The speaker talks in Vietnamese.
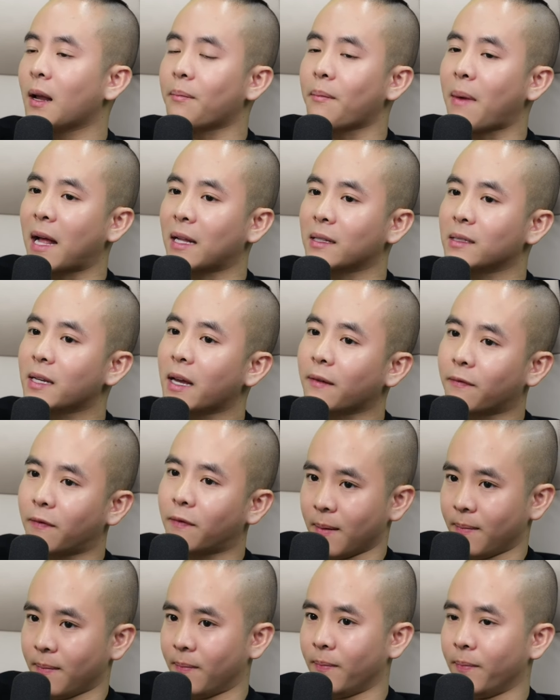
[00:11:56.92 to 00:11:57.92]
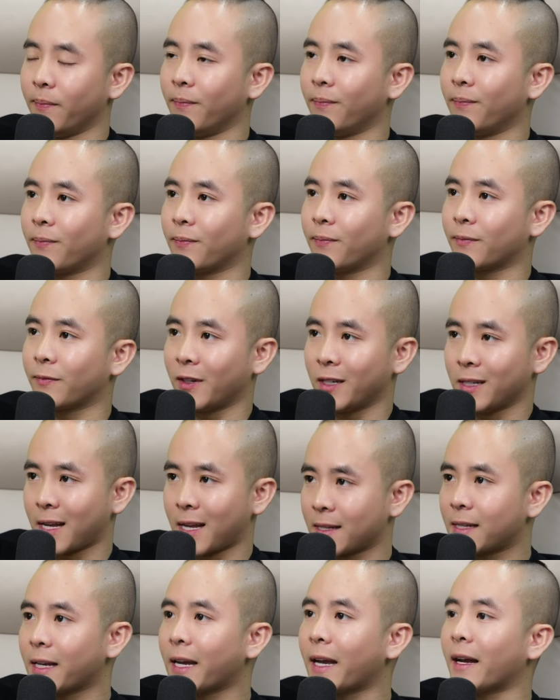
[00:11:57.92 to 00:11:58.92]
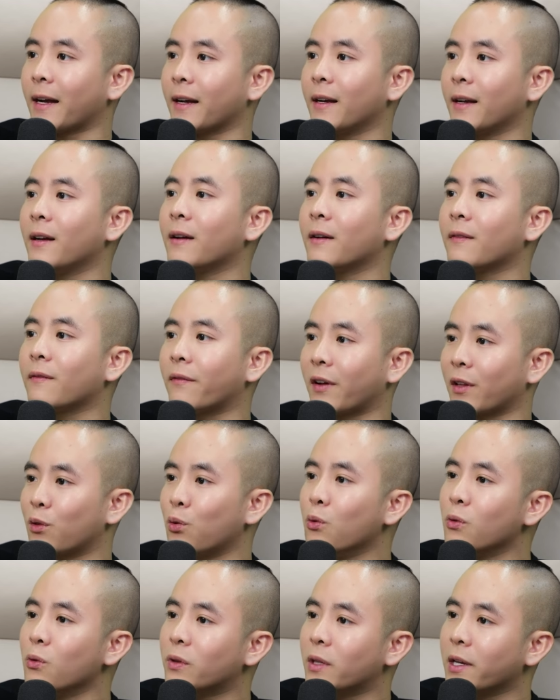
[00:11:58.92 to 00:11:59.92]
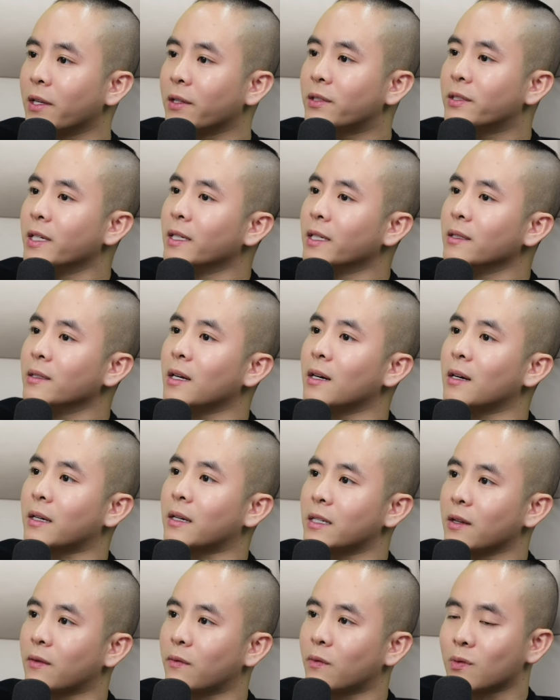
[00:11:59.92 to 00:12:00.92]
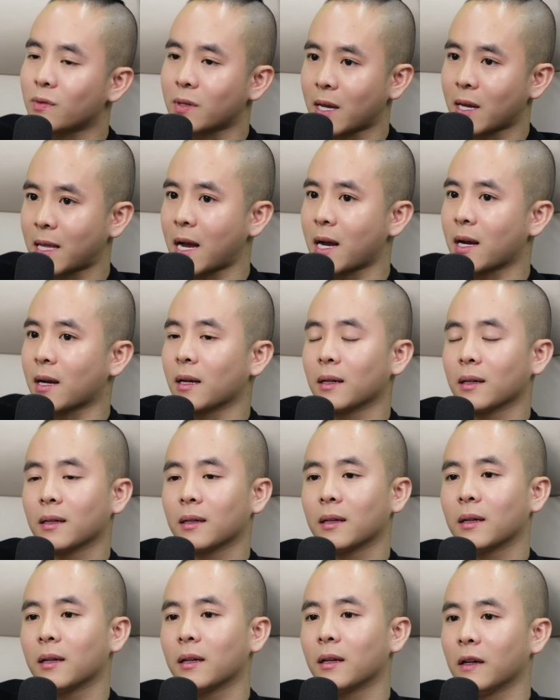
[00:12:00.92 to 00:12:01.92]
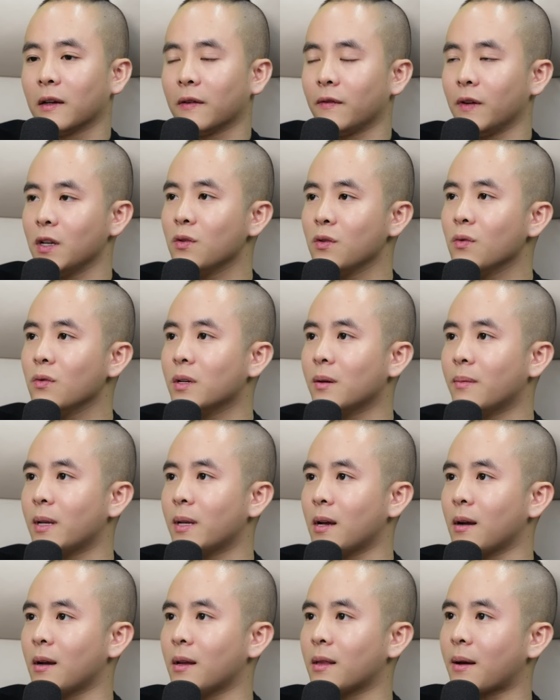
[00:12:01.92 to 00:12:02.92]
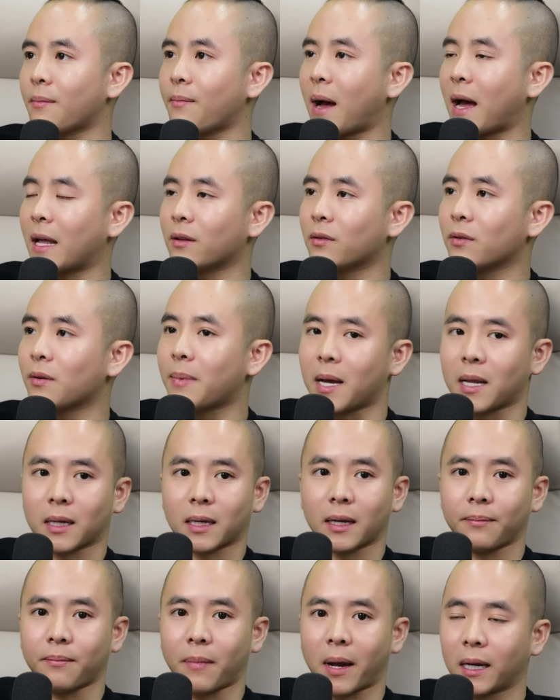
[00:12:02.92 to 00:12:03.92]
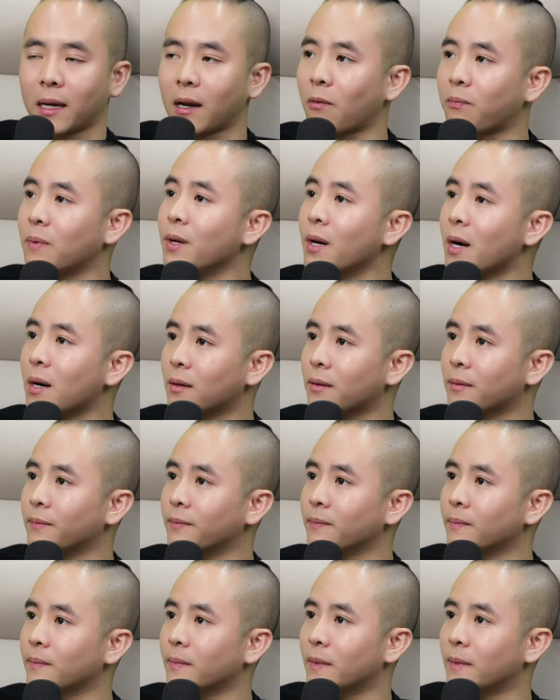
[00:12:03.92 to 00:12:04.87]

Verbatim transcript: tức là bán sản phẩm với giá rẻ và thu tiền chính nhờ cái dịch vụ gia tăng ví dụ như bây giờ người ta bán cho bạn cái máy lọc nước